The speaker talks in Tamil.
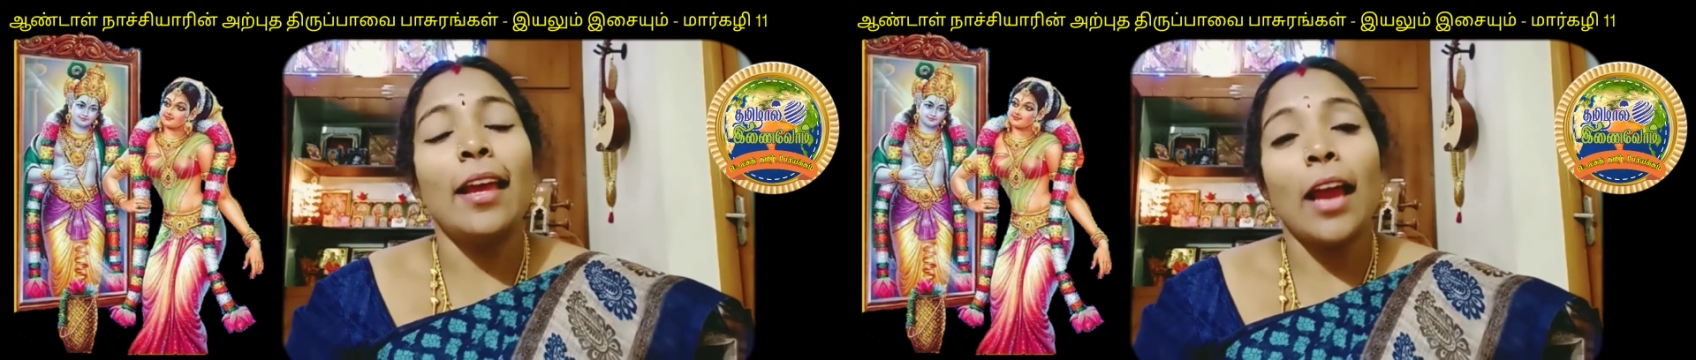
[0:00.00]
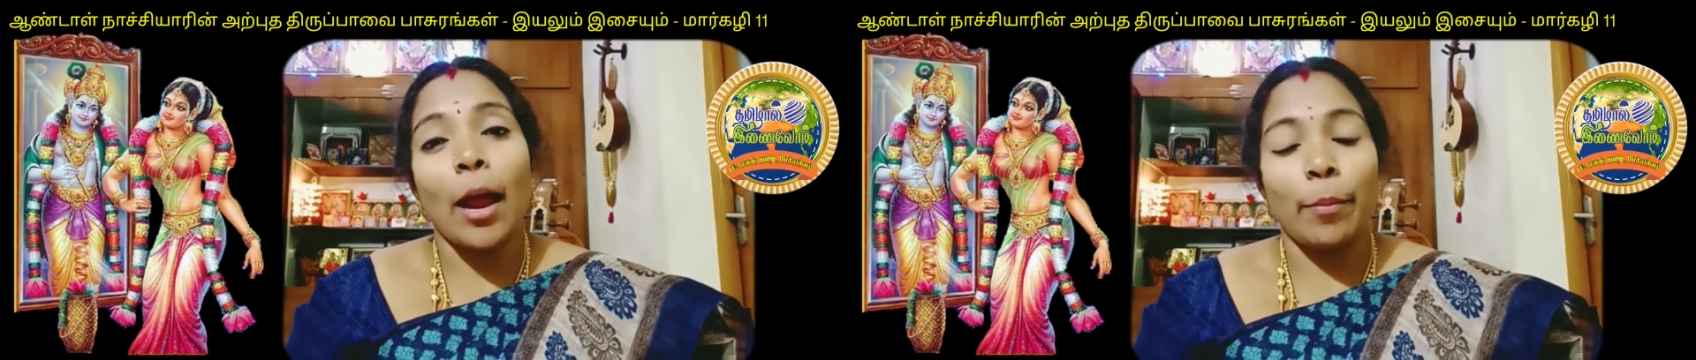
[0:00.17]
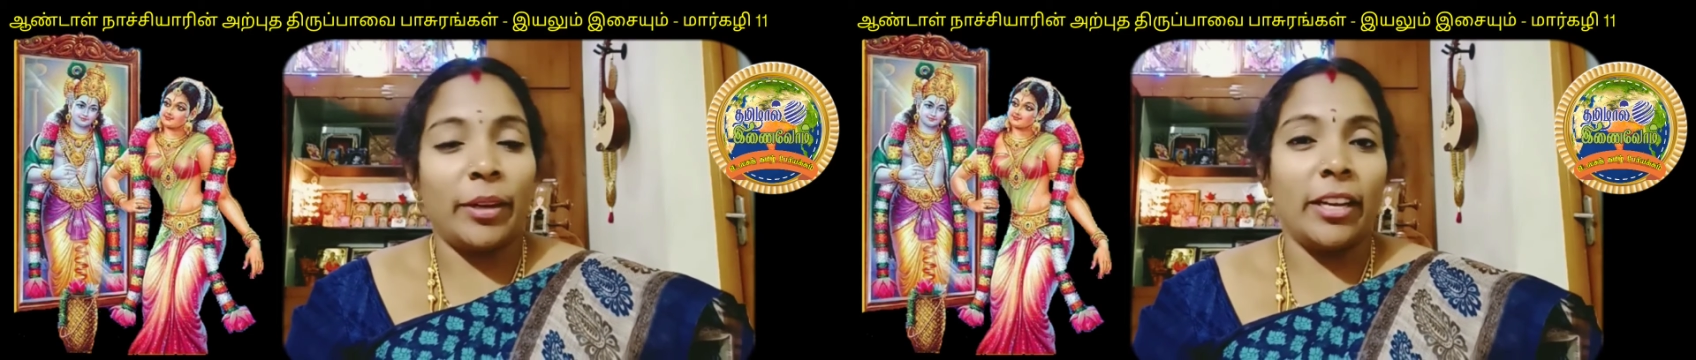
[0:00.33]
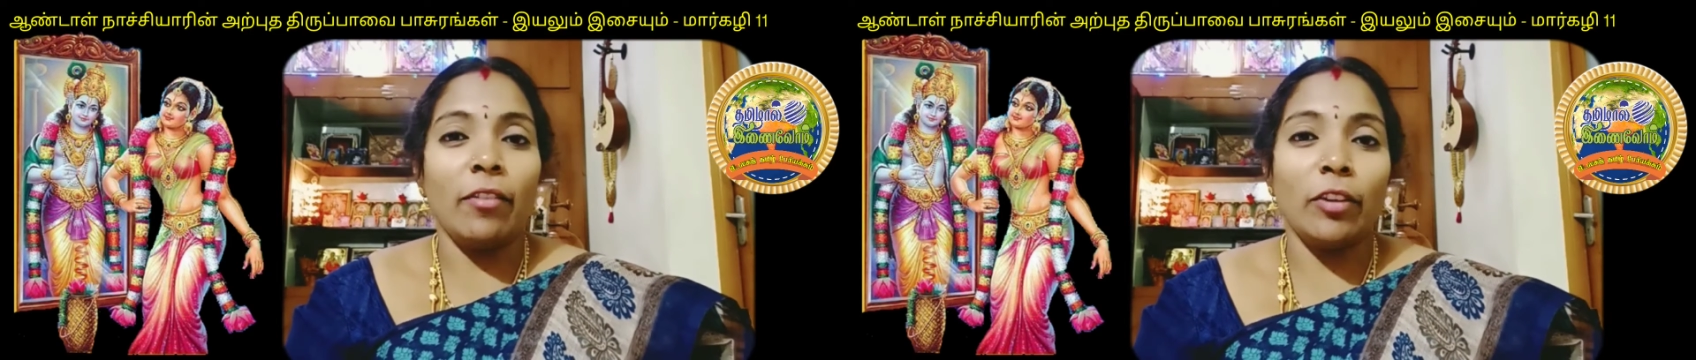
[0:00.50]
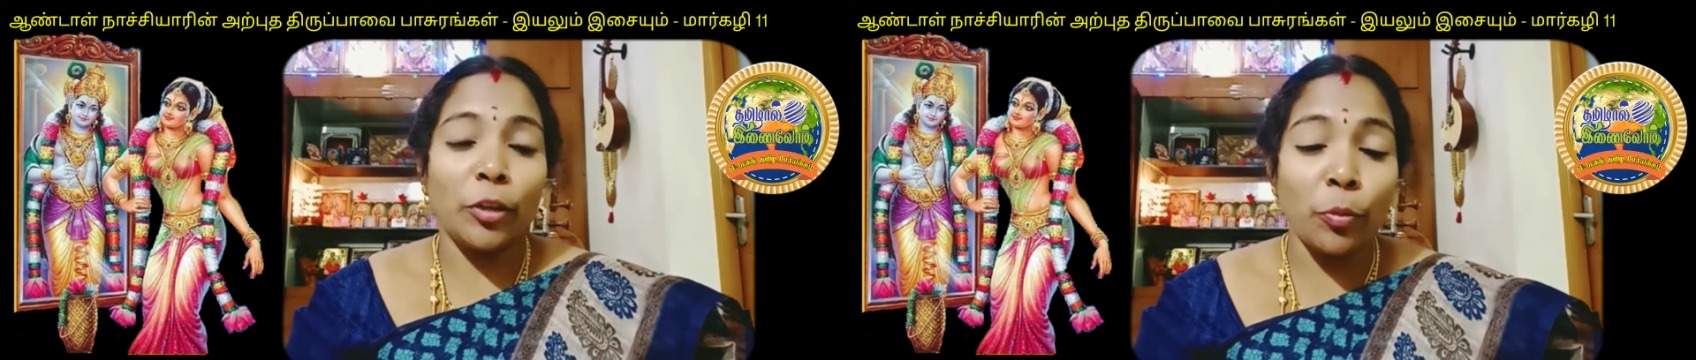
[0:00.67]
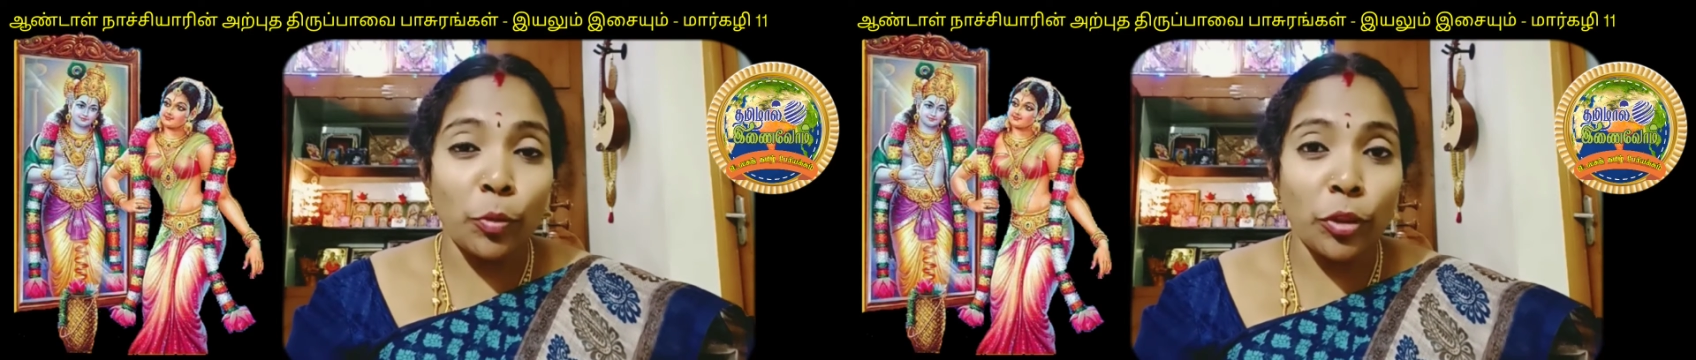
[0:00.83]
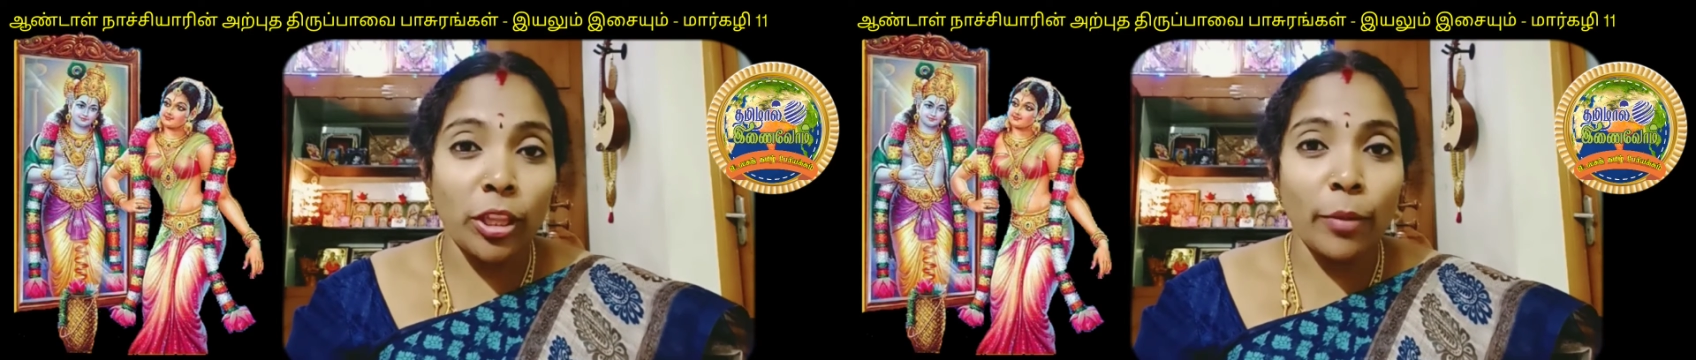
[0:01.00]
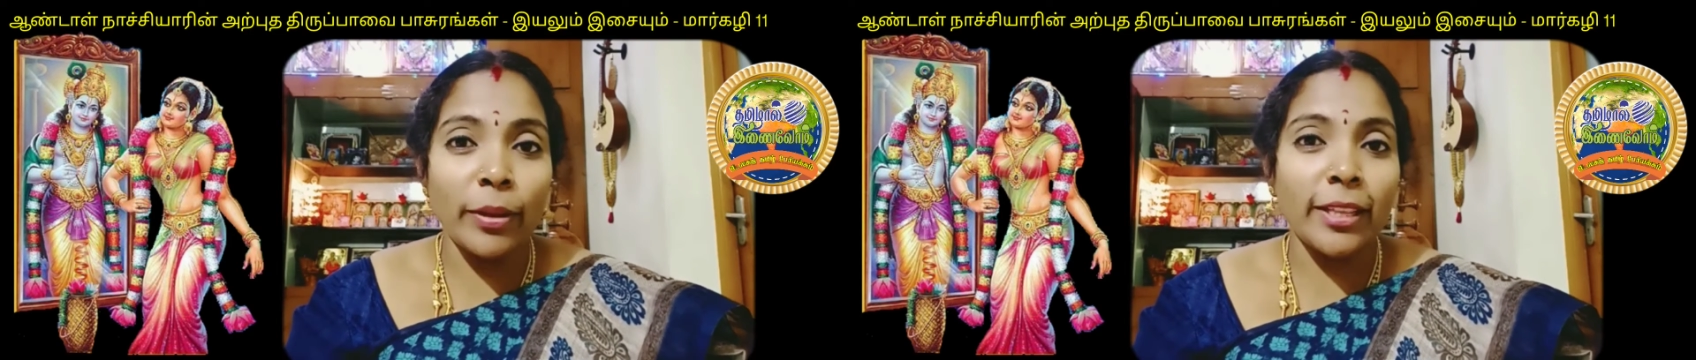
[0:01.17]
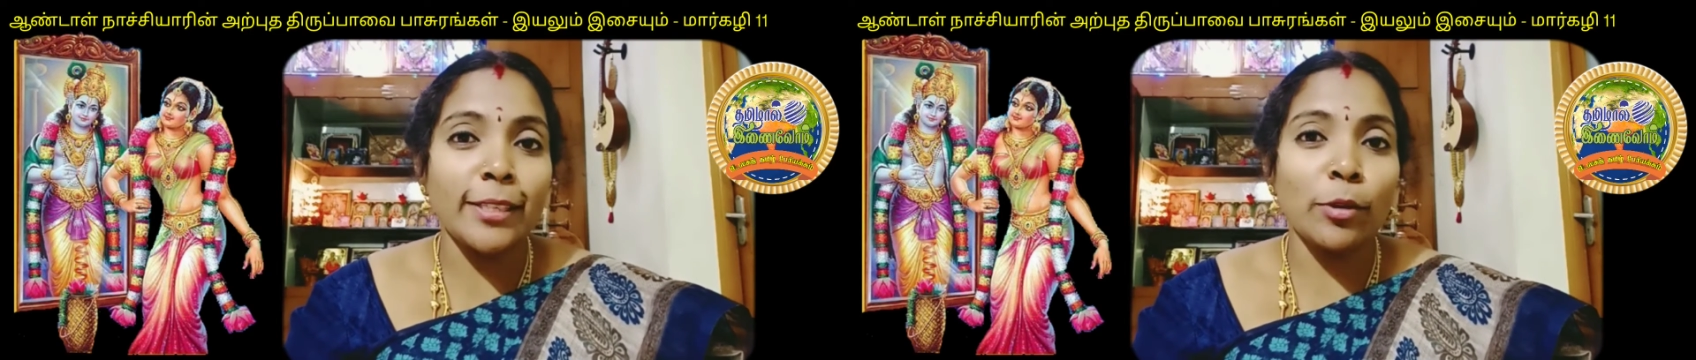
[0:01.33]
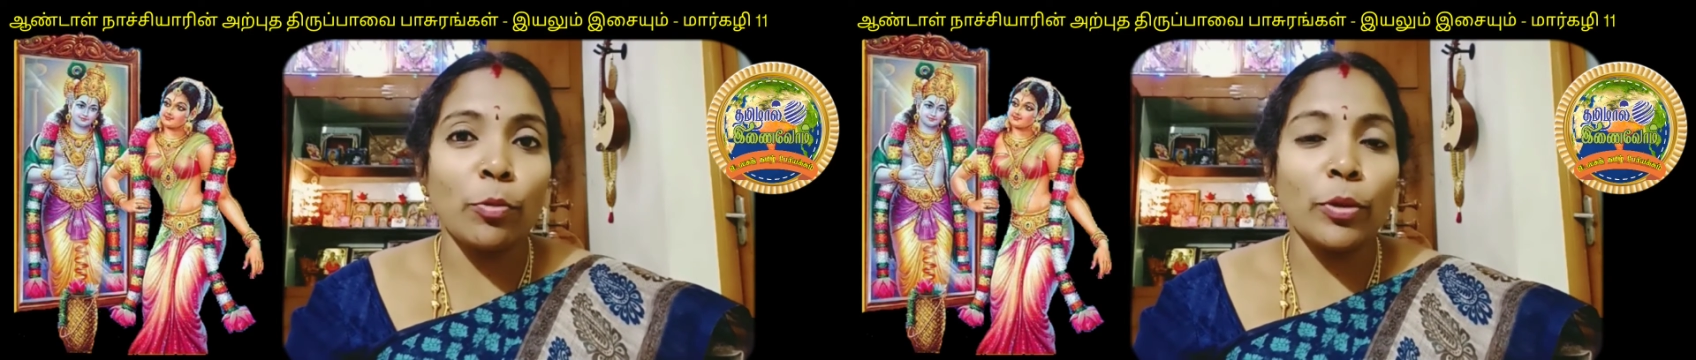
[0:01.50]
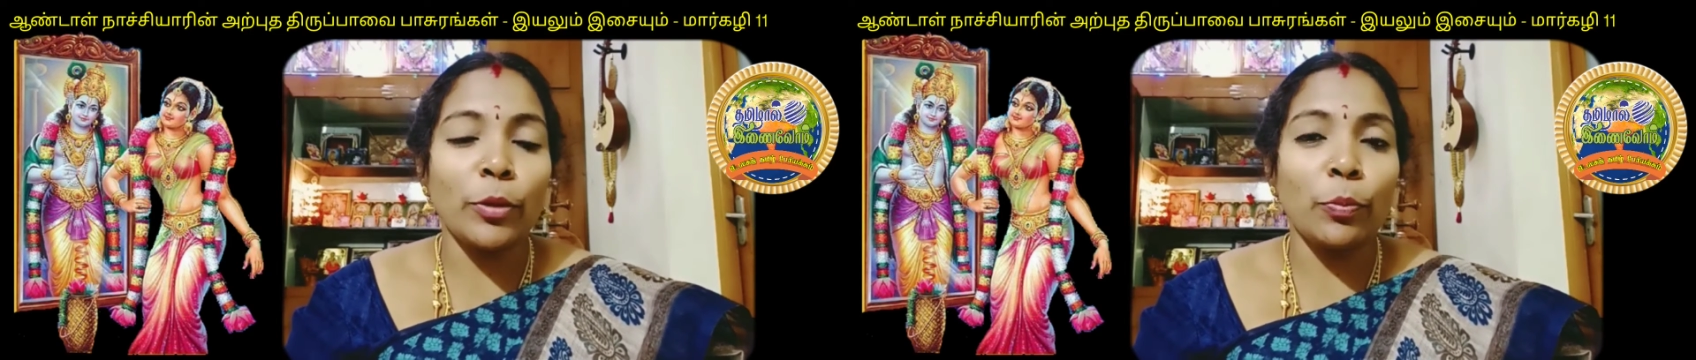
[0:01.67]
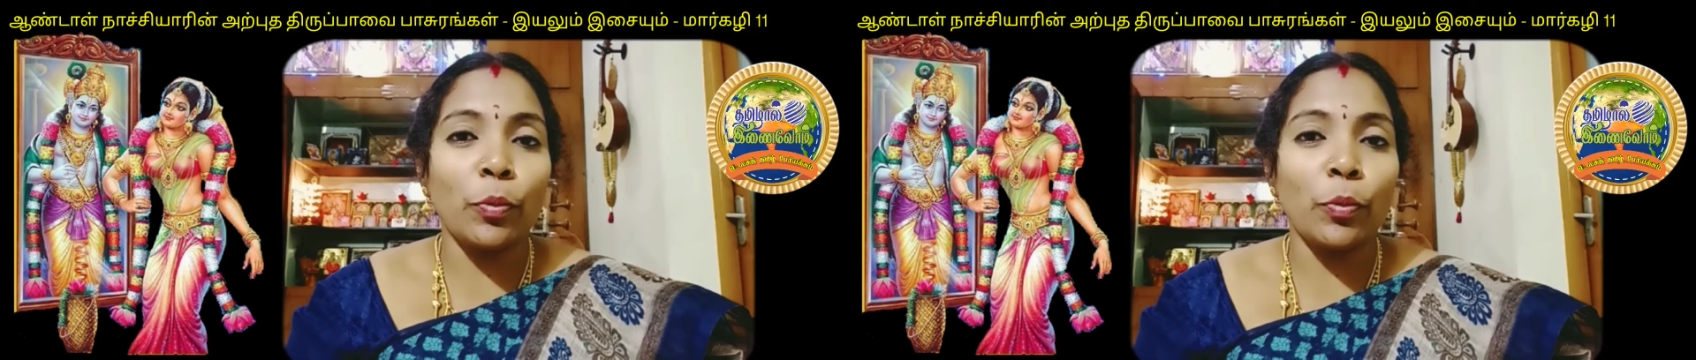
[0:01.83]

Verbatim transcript: அப்படின்னு அவளுக்கு புத்திமதி சொல்வது